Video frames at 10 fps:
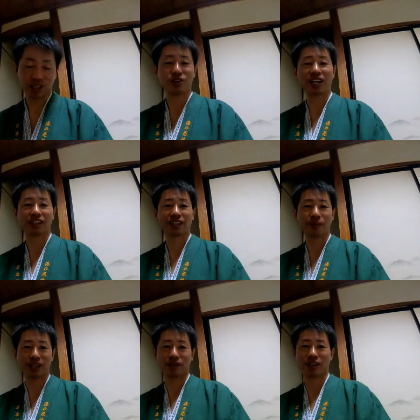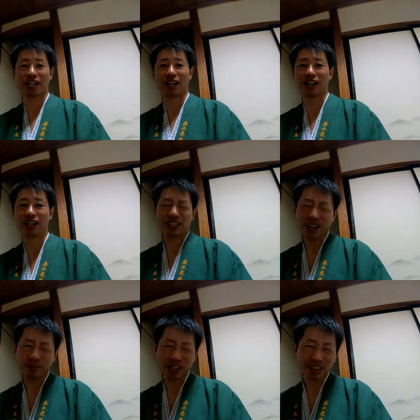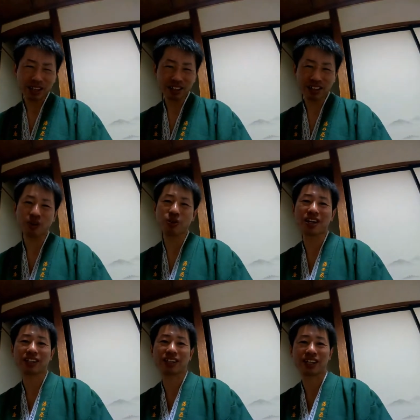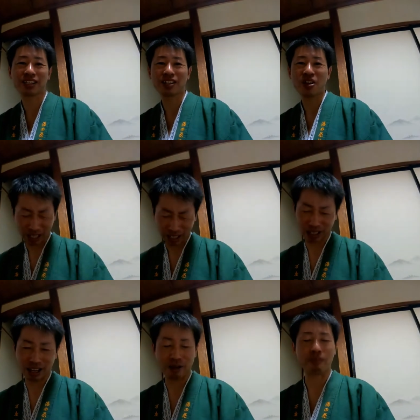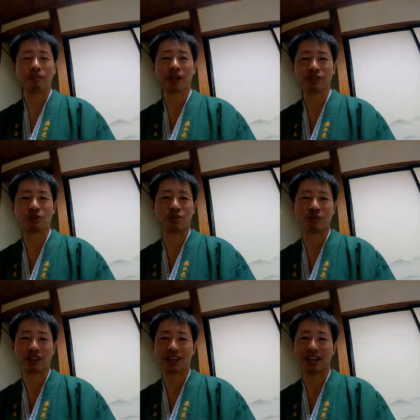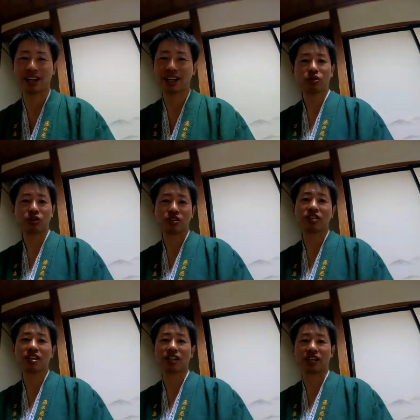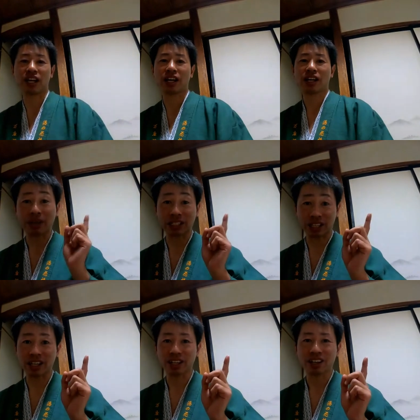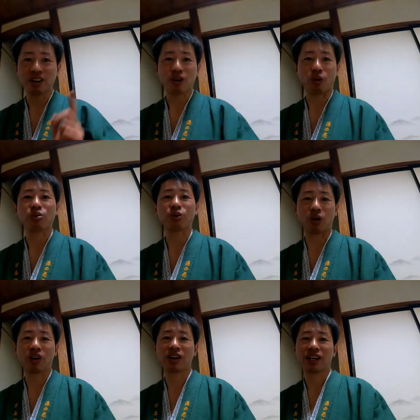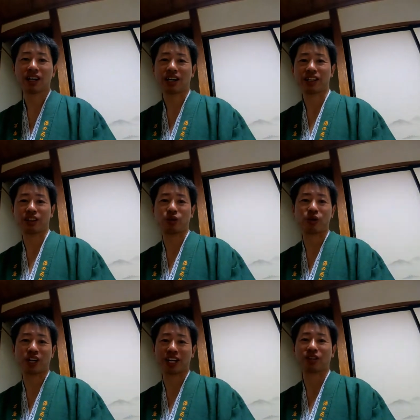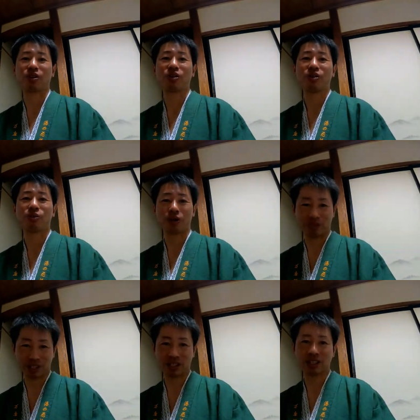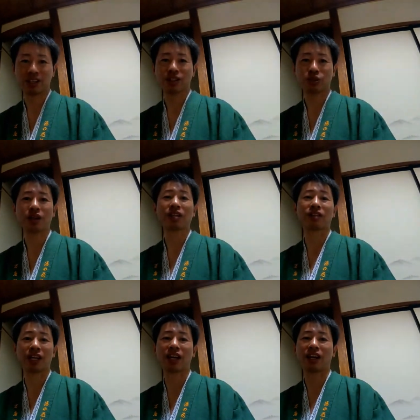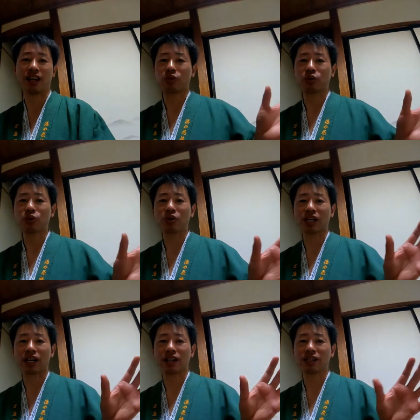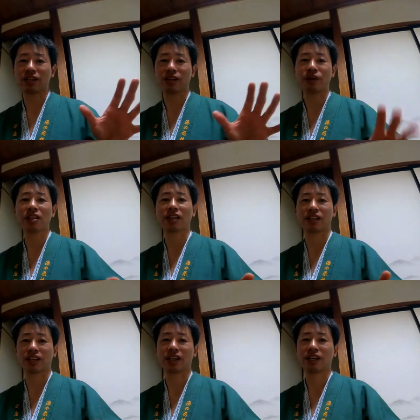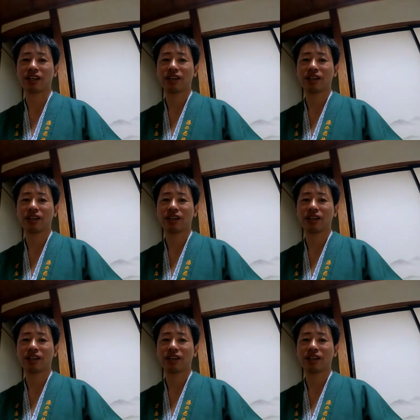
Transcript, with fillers: い、夕飯食べてきました。いや、めちゃくちゃ美味しかったです。大変満足しました。ちょっとゆっくりしたらね、またね、お風呂入ってこようかなと思います。その後はね、お風呂から出ましたらね、